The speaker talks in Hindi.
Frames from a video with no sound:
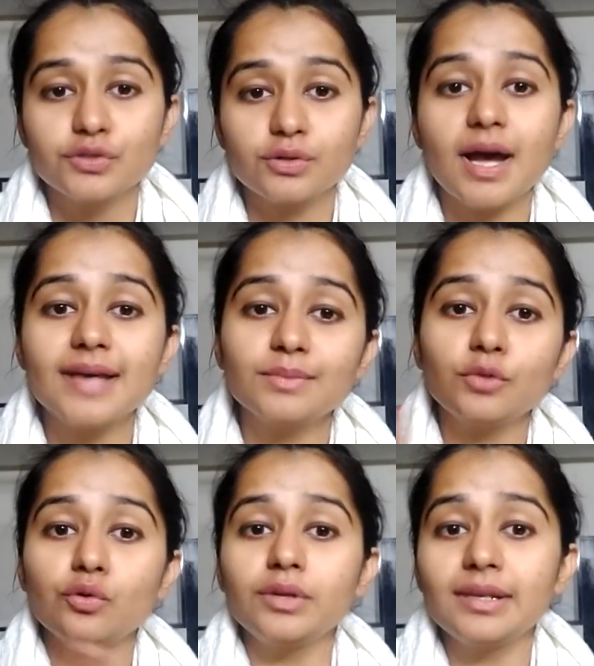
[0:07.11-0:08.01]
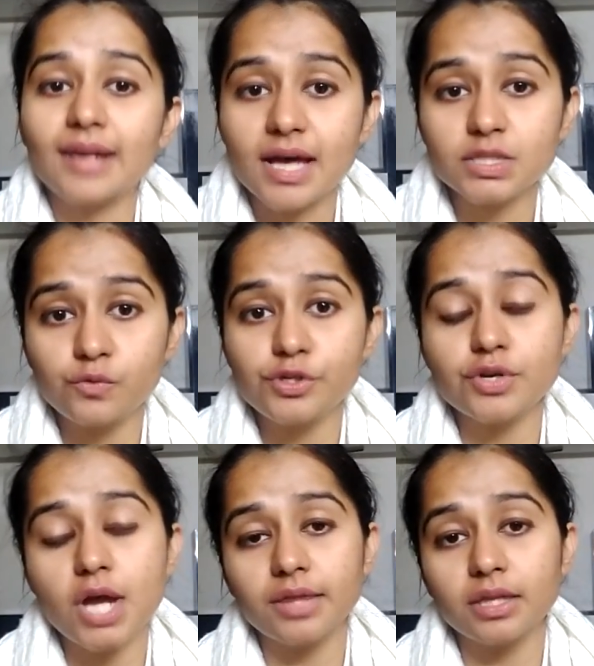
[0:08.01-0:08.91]
So guys, हम लोगों ने last video
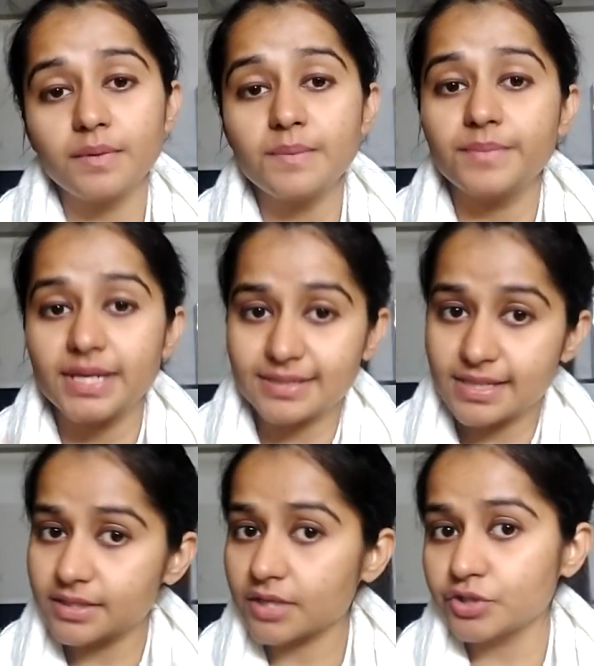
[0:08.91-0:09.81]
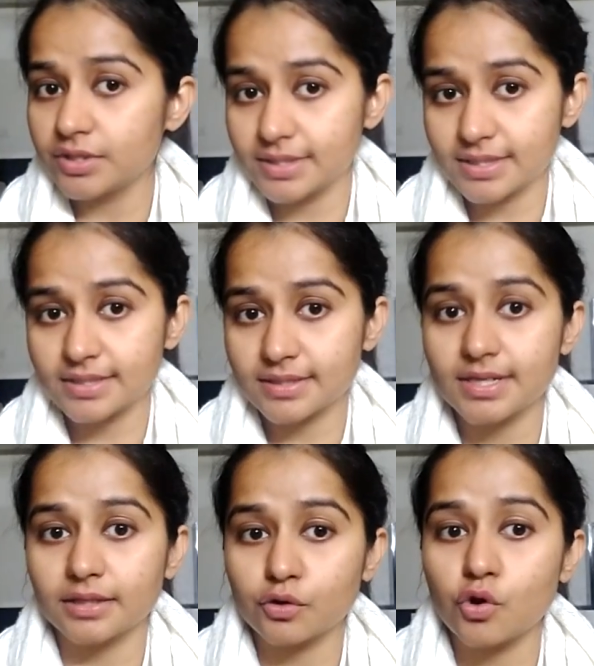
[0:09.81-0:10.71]
के अंदर भी basic structure discuss
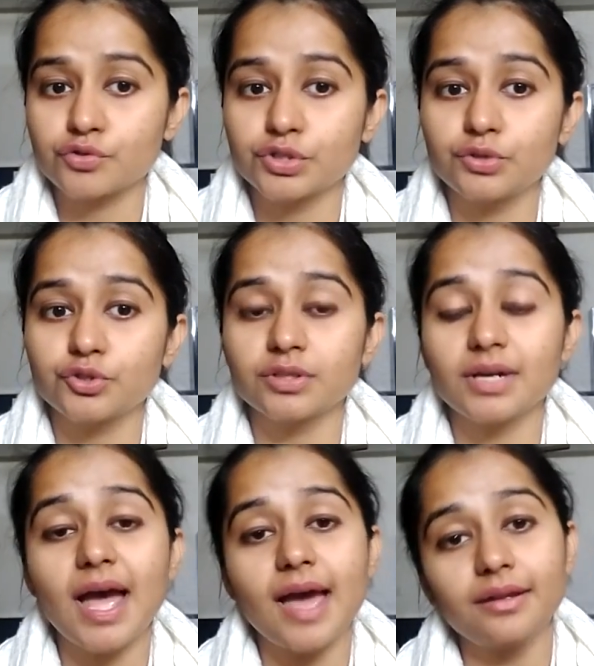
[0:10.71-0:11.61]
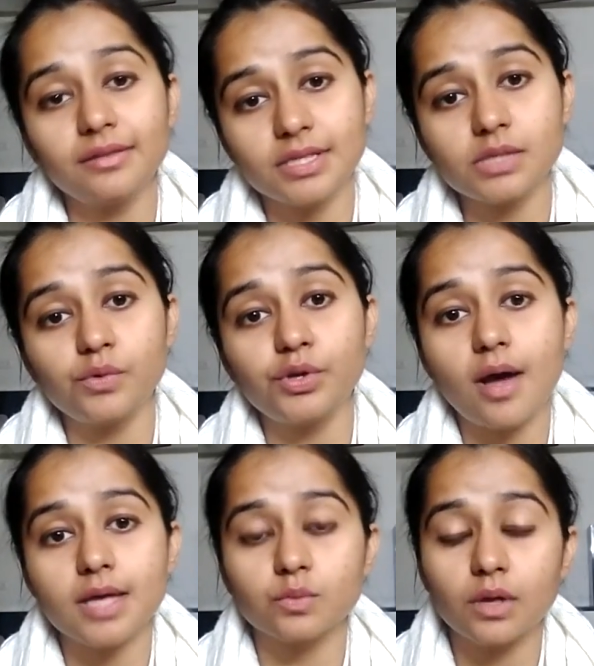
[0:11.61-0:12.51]
किया था Constitution का and in this video
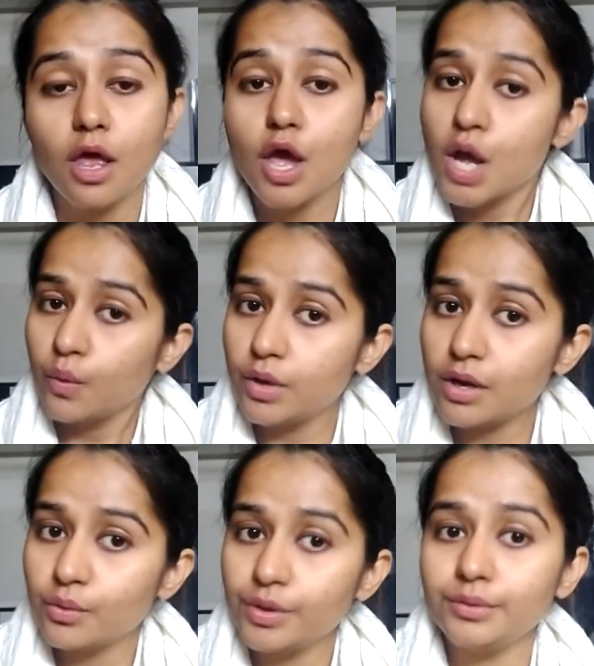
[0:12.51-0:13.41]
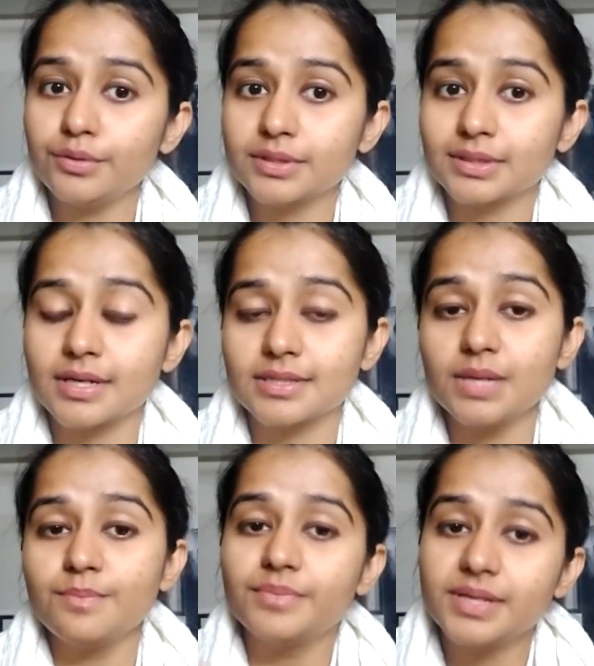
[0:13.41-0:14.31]
as well we are going to discuss
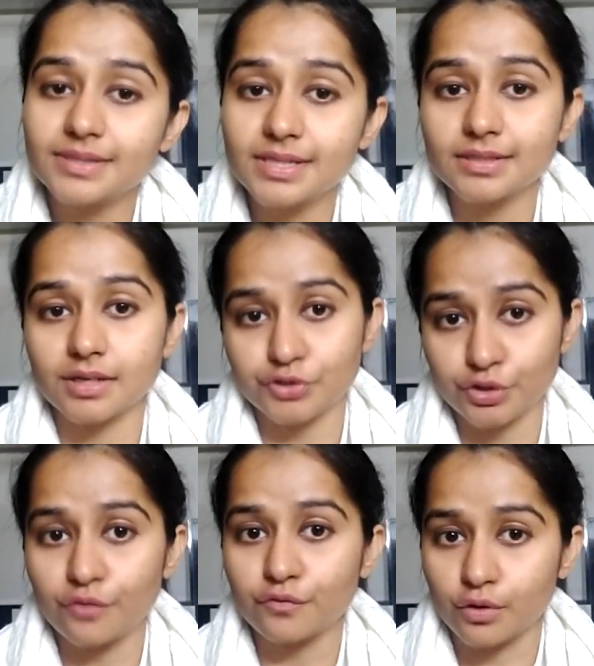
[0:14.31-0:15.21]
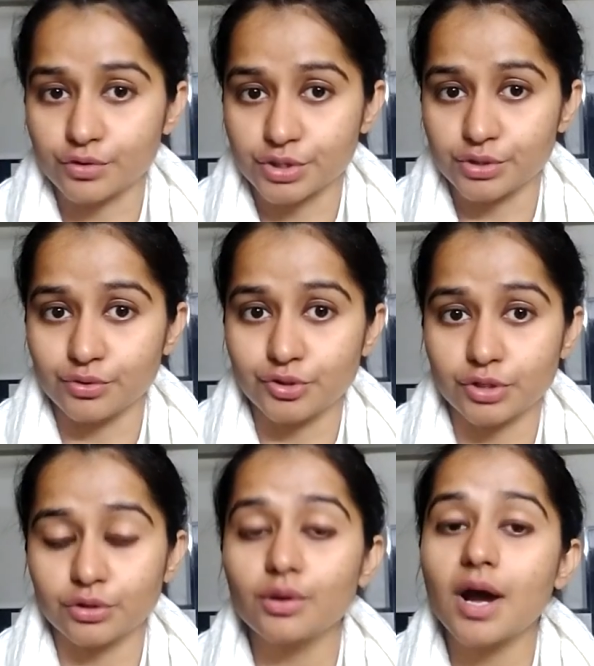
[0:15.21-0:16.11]
the basic structure of
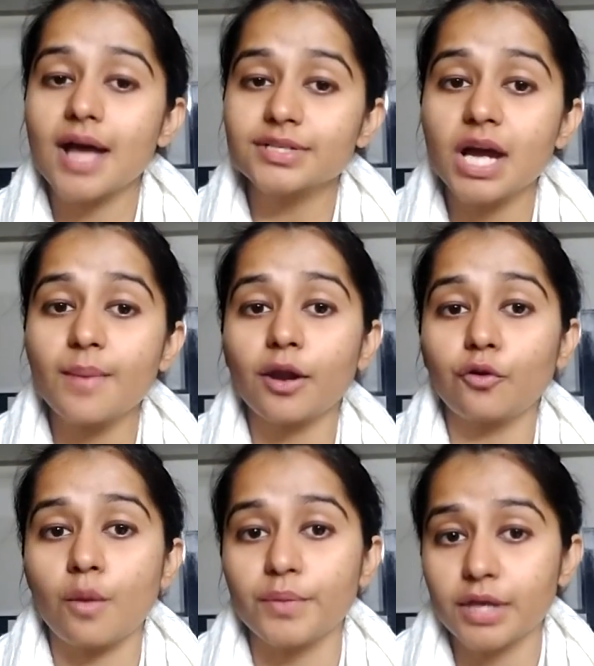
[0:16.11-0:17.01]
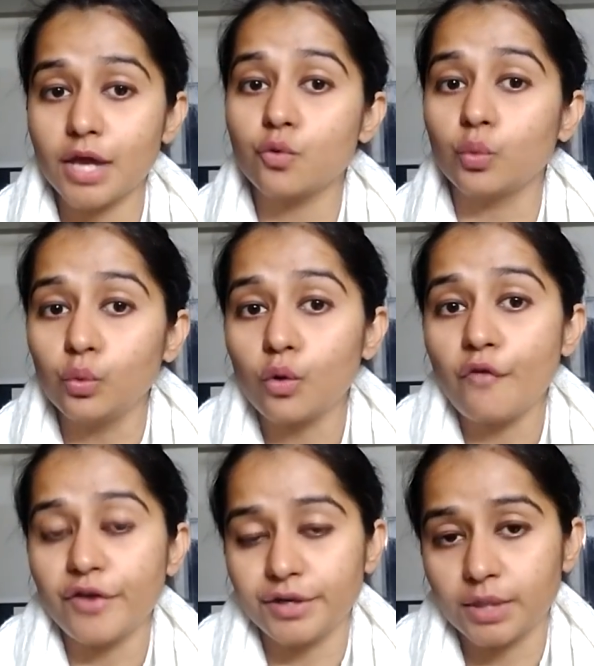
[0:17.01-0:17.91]
Constitution. तो आज का हमारा topic है Rule
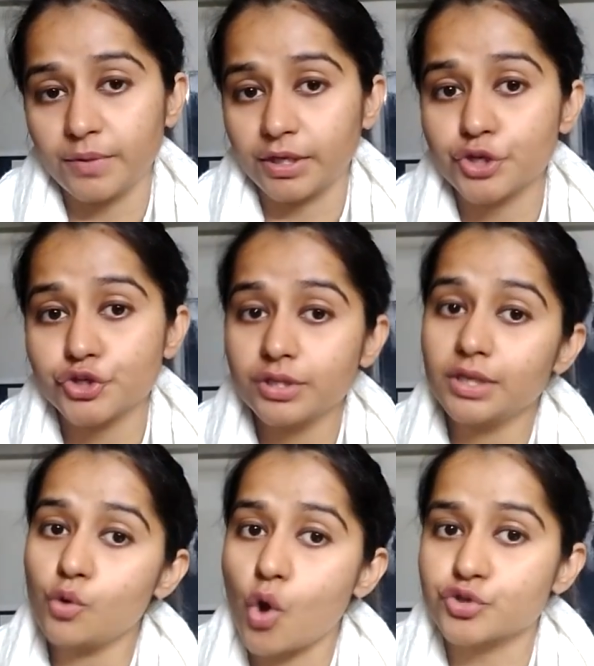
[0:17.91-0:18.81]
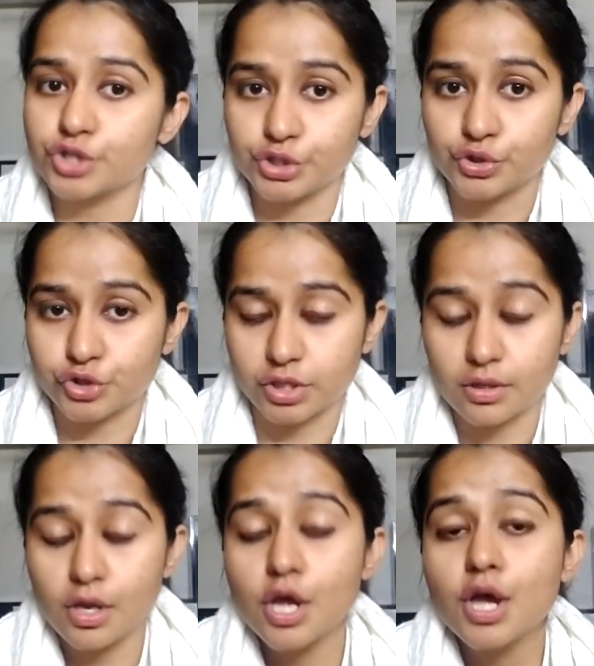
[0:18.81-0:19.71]
of Interpretation in
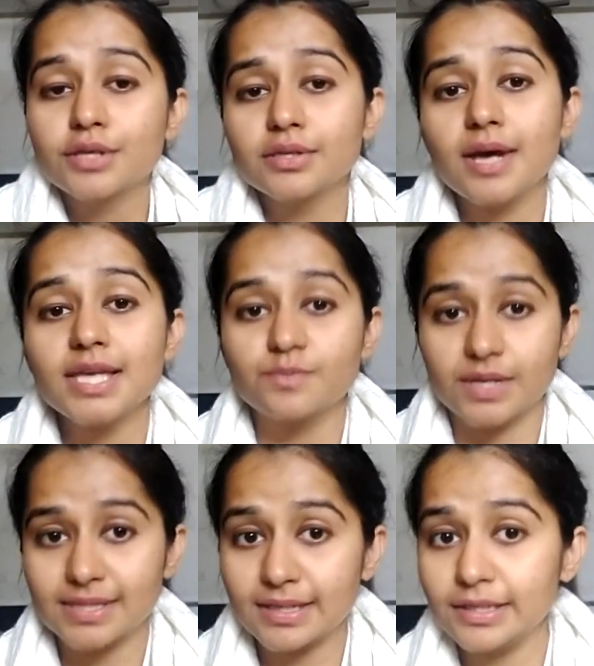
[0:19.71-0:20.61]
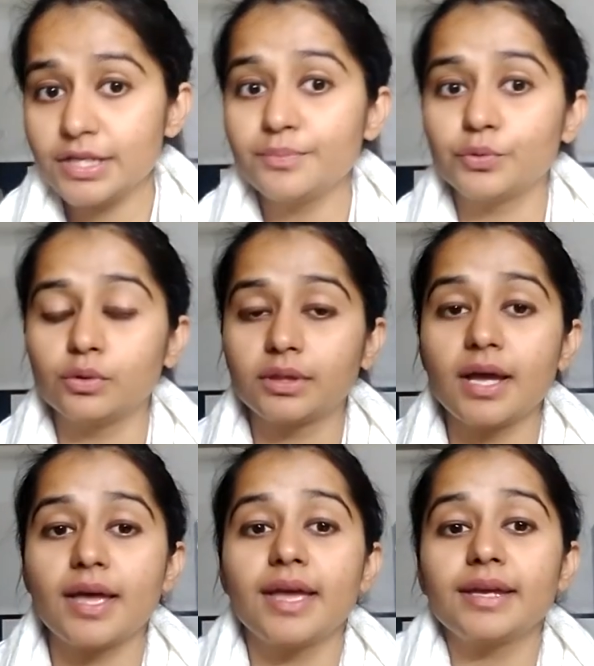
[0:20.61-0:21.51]
Constitution. So guys, basically ये
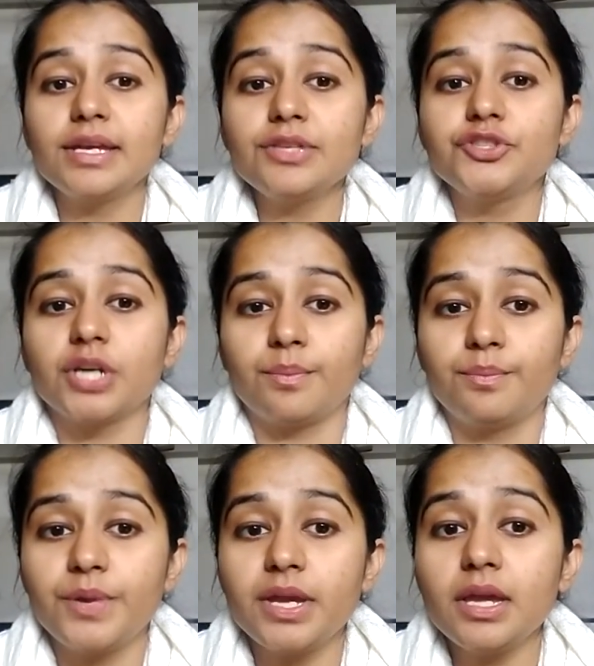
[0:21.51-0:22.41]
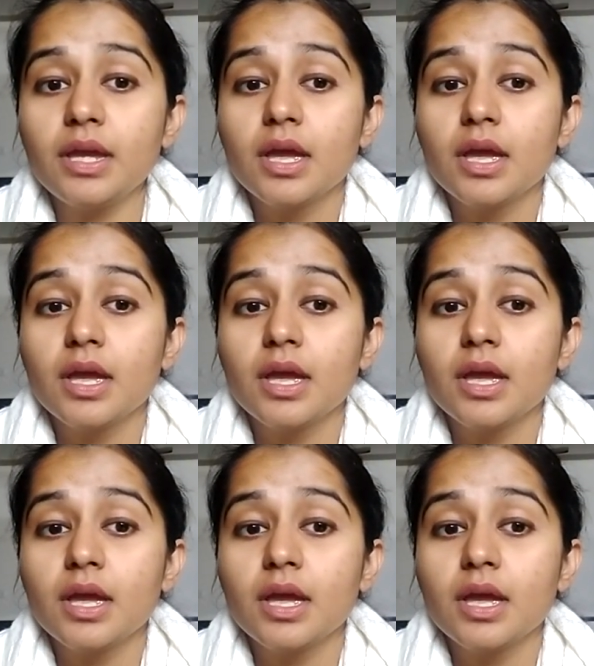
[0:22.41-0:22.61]
बोलता है कि जब भी